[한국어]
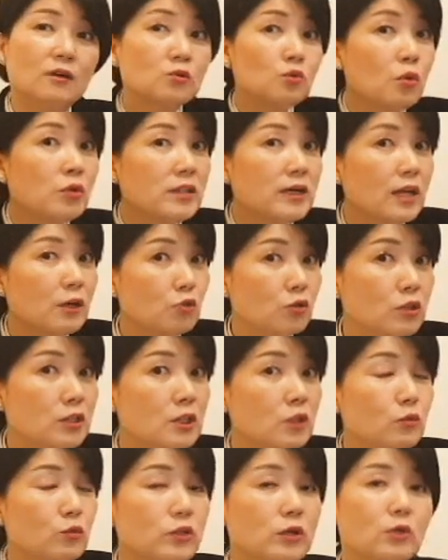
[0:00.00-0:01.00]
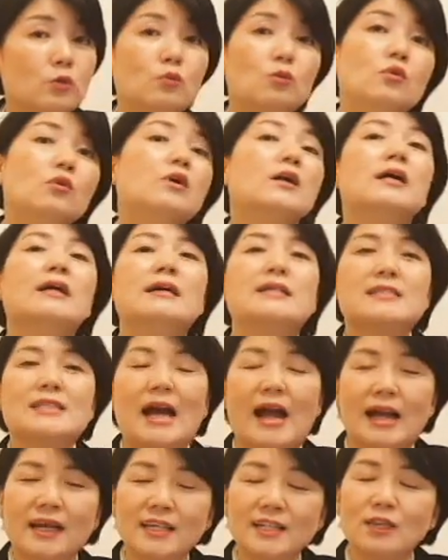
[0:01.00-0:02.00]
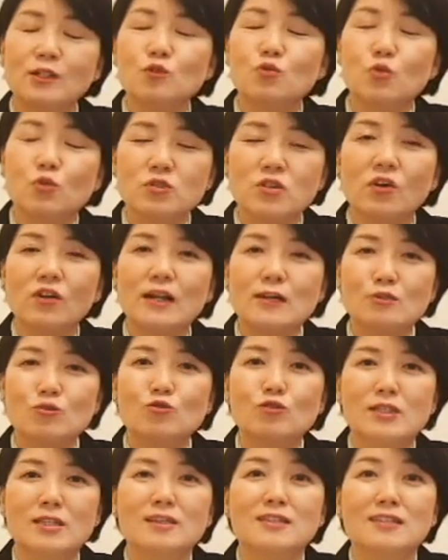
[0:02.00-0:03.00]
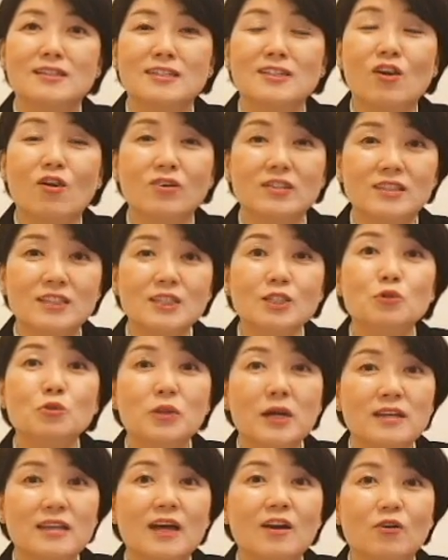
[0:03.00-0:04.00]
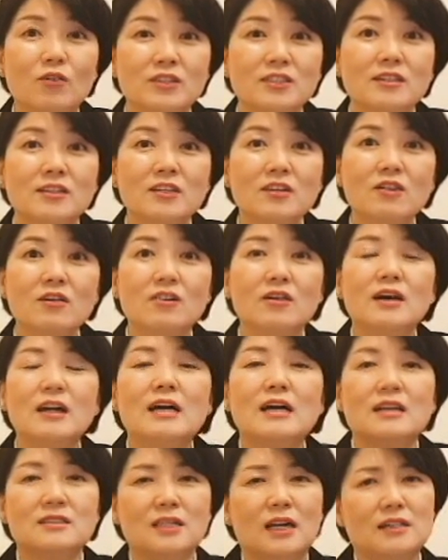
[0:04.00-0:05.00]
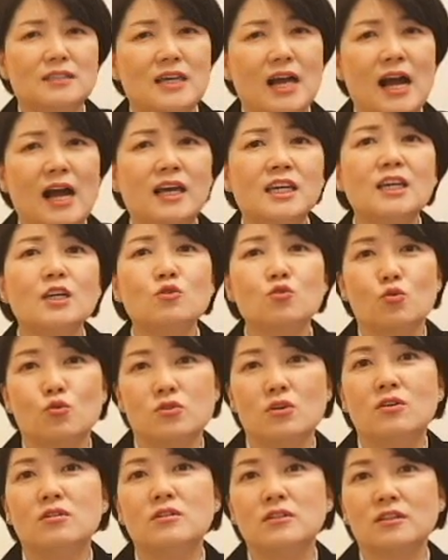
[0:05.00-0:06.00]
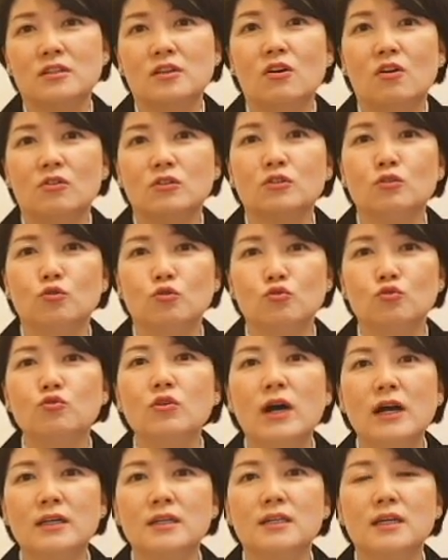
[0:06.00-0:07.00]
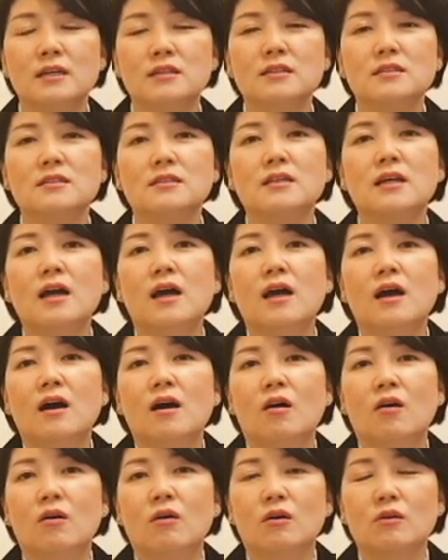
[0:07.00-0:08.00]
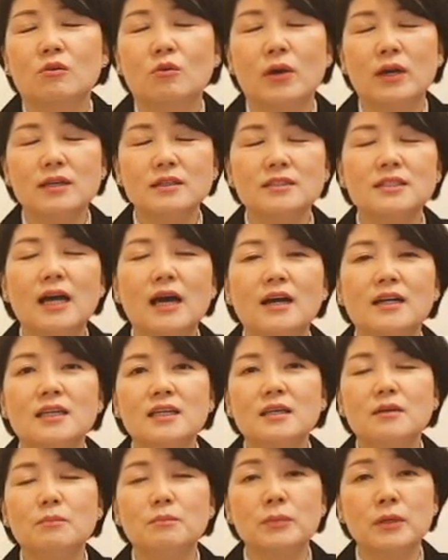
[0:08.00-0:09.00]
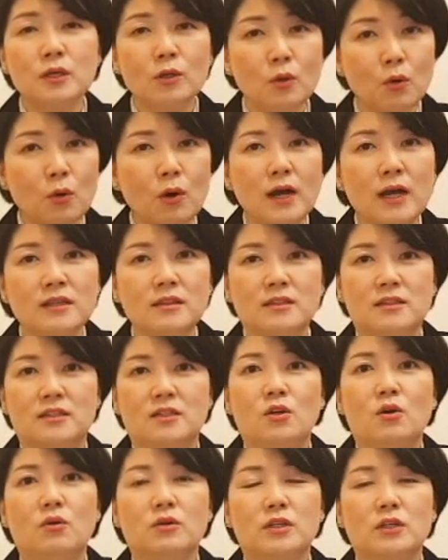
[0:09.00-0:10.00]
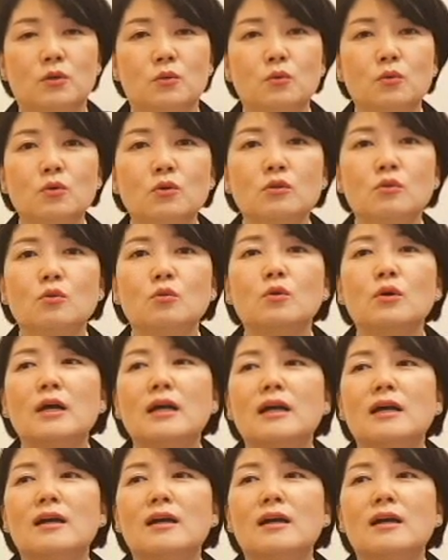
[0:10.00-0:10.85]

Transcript: 소리에 귀 기울이고 자기를 조절할 수 있는 능력을 키우게 되거든요. 자, 자기 조절 능력은 유아기에는 어, 굉장히 필요한 능력이고 또